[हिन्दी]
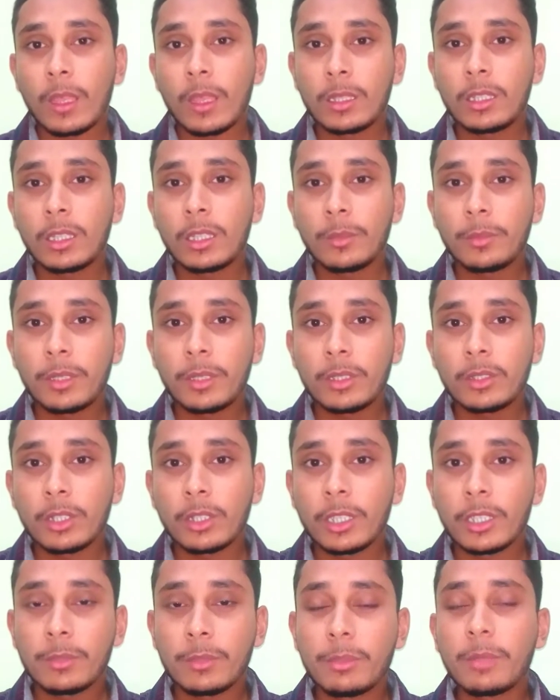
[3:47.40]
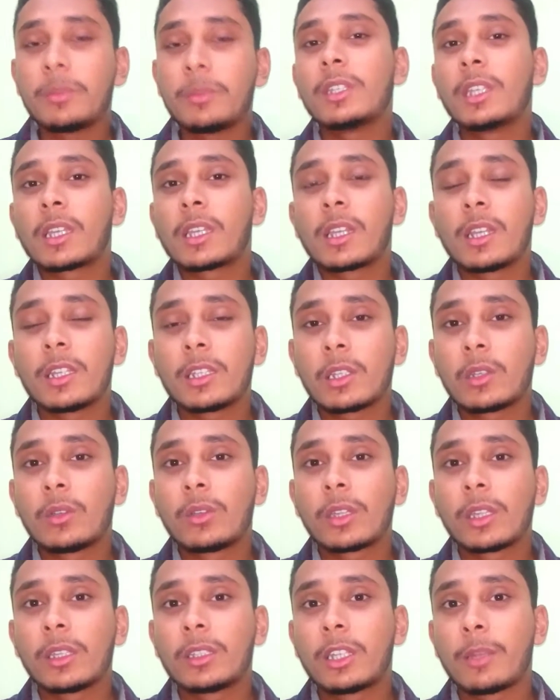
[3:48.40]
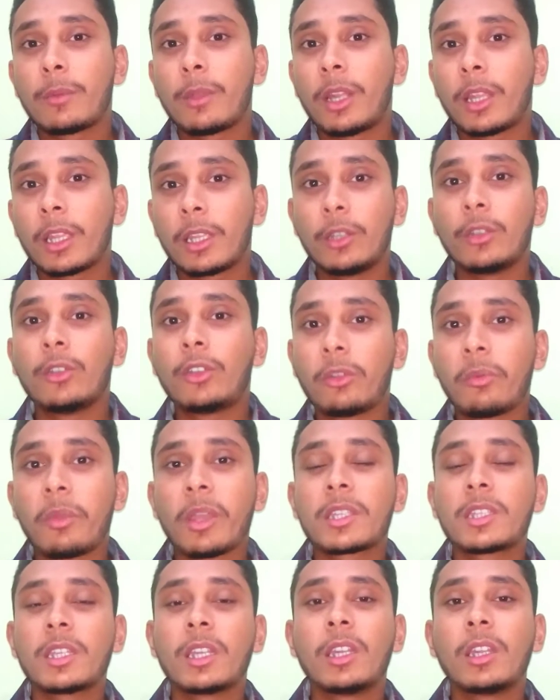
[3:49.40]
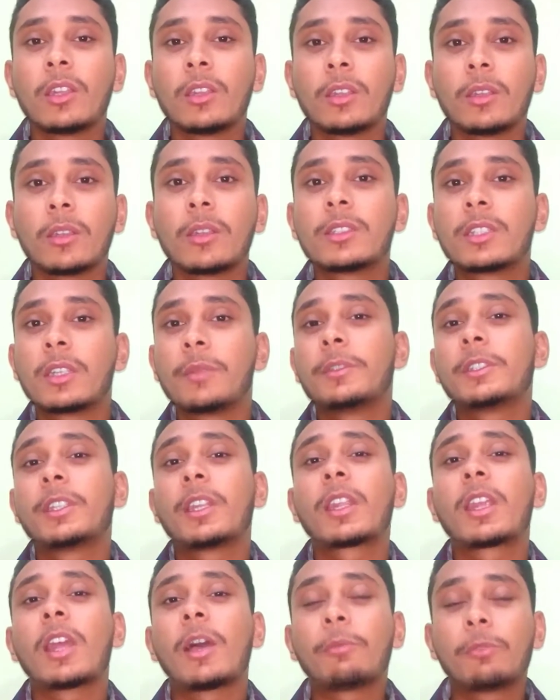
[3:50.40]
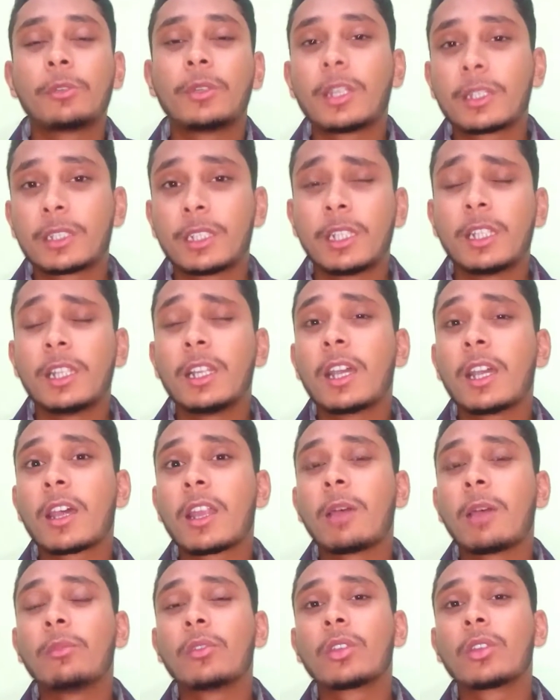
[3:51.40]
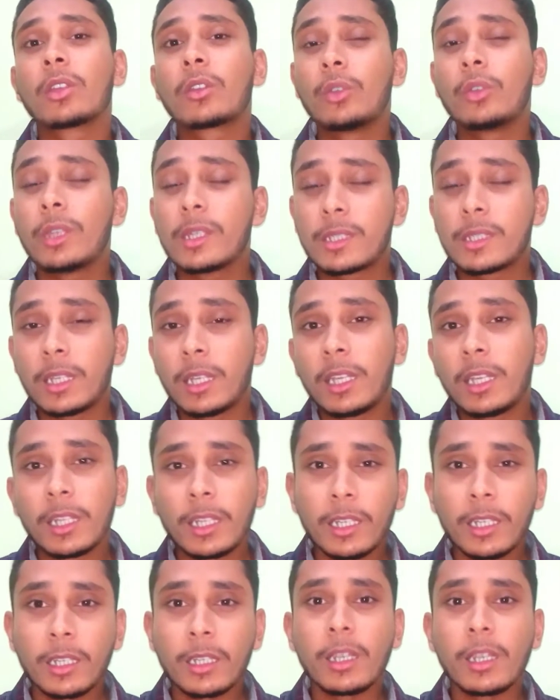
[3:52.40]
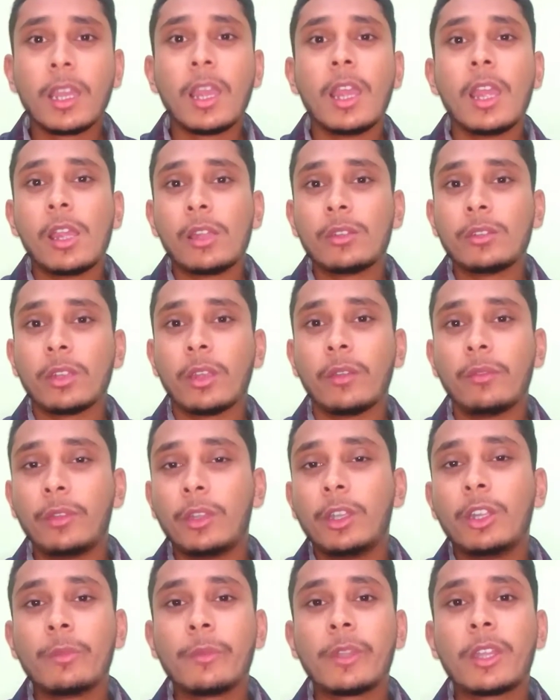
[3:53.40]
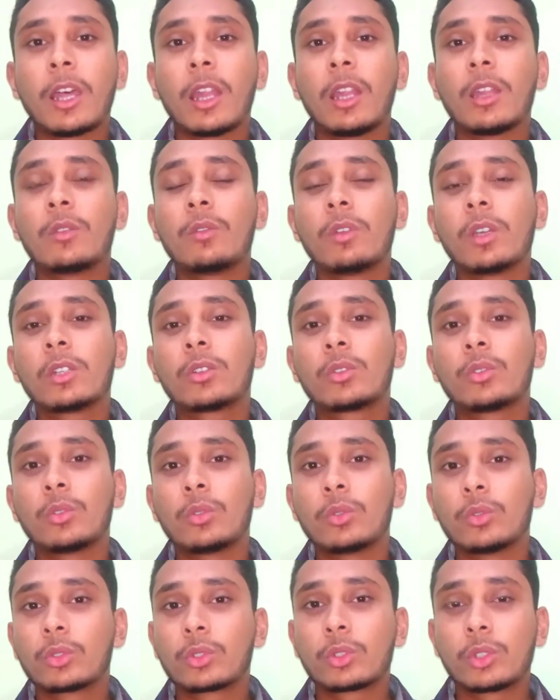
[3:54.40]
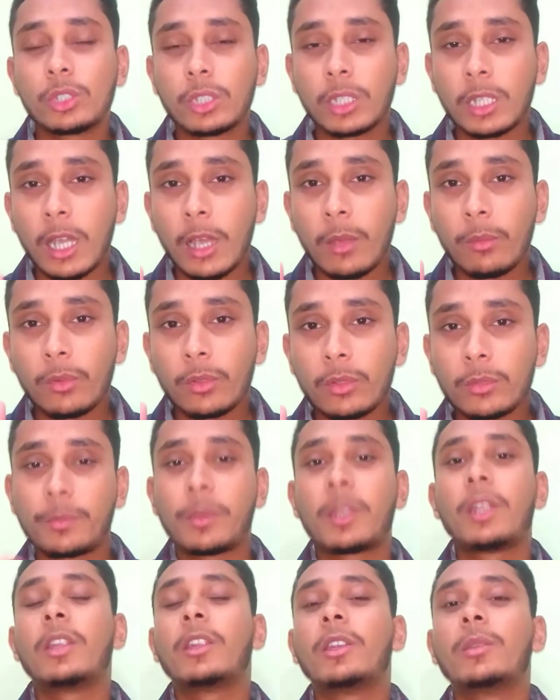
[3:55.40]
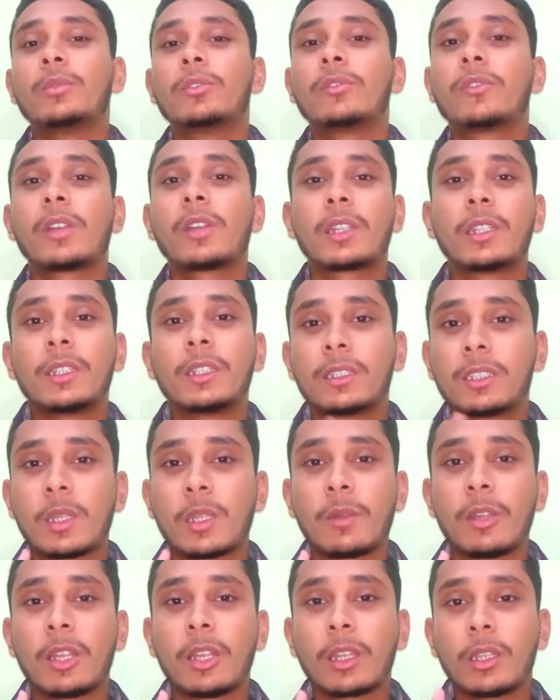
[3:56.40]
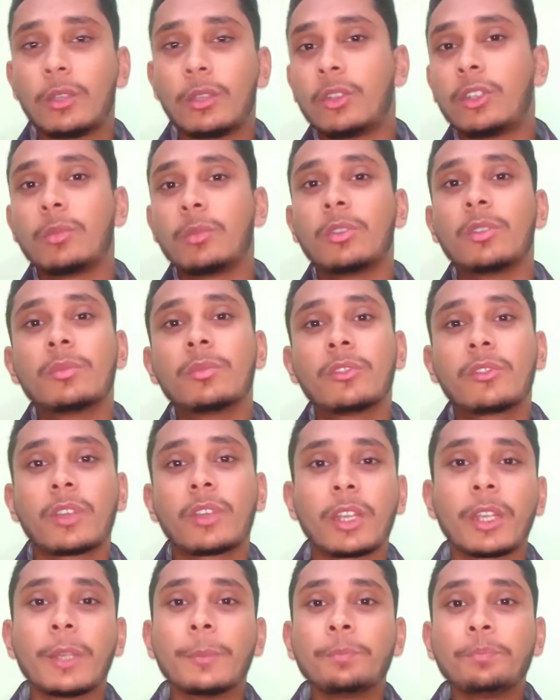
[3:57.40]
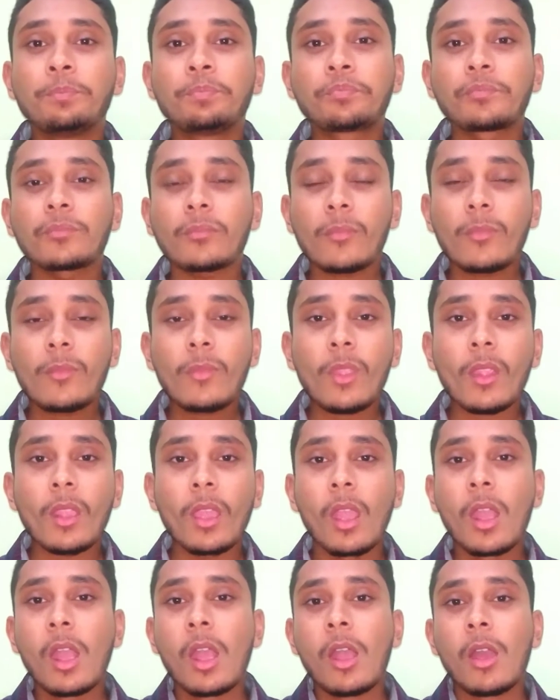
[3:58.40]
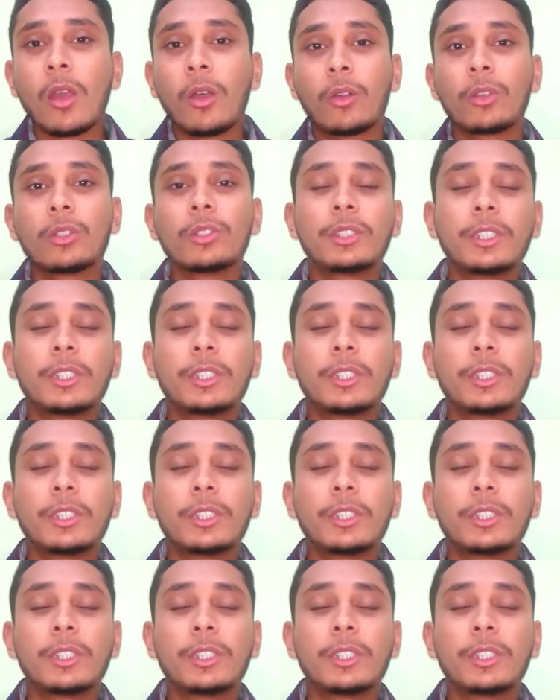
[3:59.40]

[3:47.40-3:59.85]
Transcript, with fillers: ये भी जो तो है इसमें भी ये कहना चाहूँगा कि इससे पहले कि यूट्यूब एक्शन ले इससे बेहतर है कि आप खुद एक्शन ले लें अगर आप लोगों ने कोई ऐसा लिंक जो है वीडियो में डाला हुआ है तो उसको जो है आप लोग पहले रिमूव कर दें इससे पहले कि यूट्यूब रिमूव करे और जो